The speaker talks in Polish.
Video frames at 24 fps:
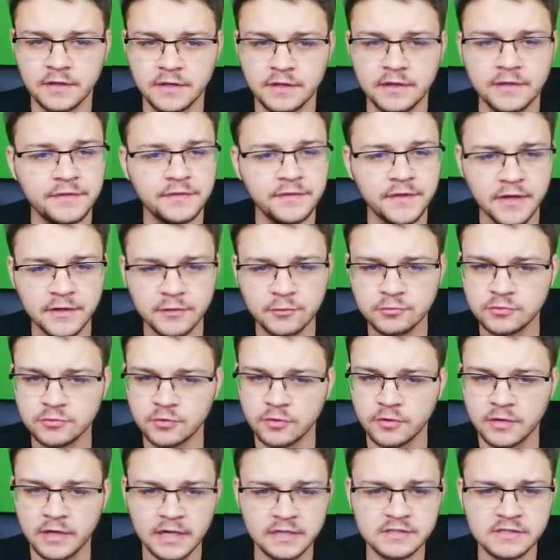Naruto.
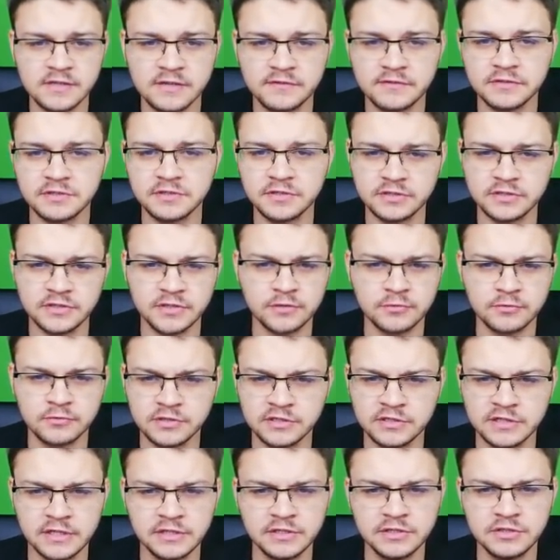Każda ważniejsza
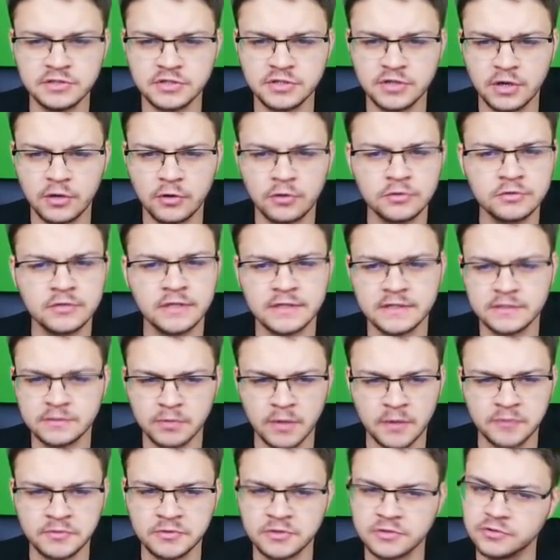drużyna ninja od
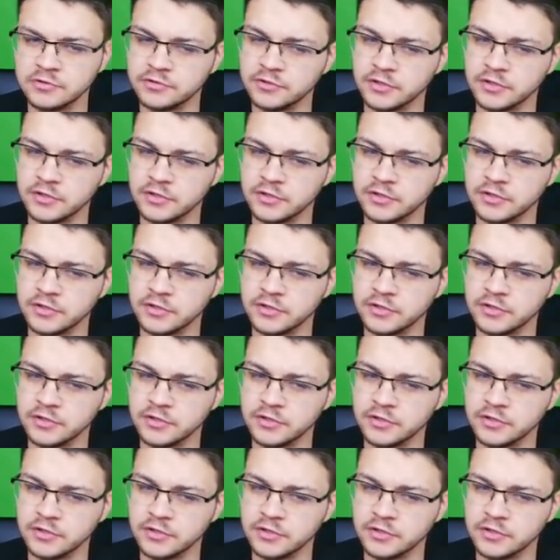najsłabszych do